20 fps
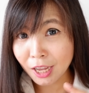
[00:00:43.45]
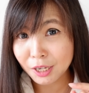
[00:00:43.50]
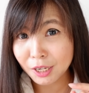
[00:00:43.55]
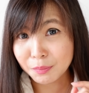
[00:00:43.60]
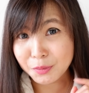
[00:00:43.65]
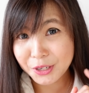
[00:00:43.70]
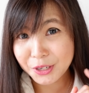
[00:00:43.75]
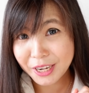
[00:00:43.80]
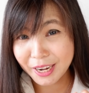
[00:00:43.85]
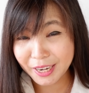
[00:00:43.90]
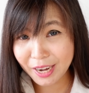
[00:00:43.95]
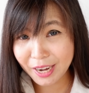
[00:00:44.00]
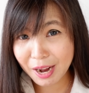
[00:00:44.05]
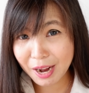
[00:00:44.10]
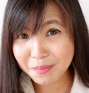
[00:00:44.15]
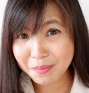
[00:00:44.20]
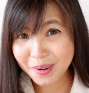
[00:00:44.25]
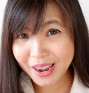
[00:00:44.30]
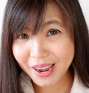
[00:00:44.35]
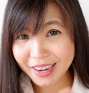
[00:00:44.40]
kemudian
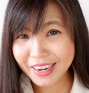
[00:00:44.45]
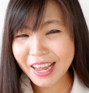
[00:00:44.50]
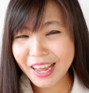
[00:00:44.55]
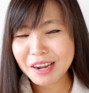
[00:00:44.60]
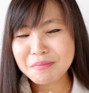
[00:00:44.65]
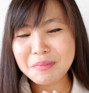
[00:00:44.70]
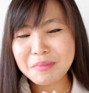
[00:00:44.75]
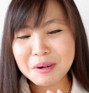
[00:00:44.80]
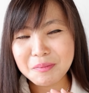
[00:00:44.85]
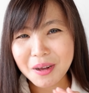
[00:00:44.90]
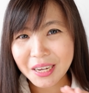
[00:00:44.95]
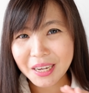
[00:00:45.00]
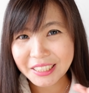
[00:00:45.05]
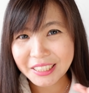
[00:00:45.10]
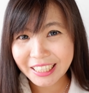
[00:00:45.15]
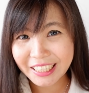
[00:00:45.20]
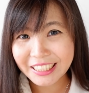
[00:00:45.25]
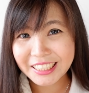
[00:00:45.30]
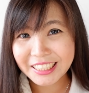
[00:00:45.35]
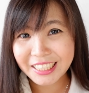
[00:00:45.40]
ramen dan
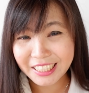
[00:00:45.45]
berbagai